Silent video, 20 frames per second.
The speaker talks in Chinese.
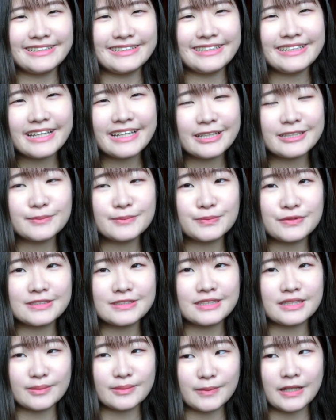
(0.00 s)
应该是不会
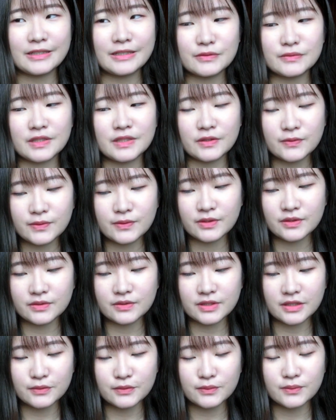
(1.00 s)
真的买牛仔裤，因为
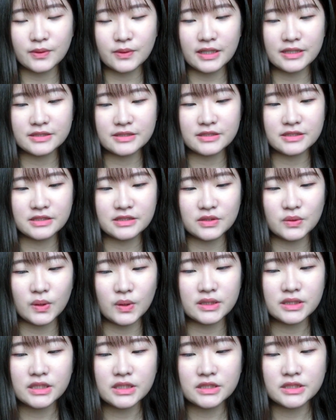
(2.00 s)
牛仔裤我还是习
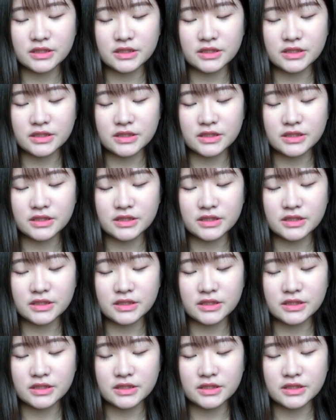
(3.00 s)
惯，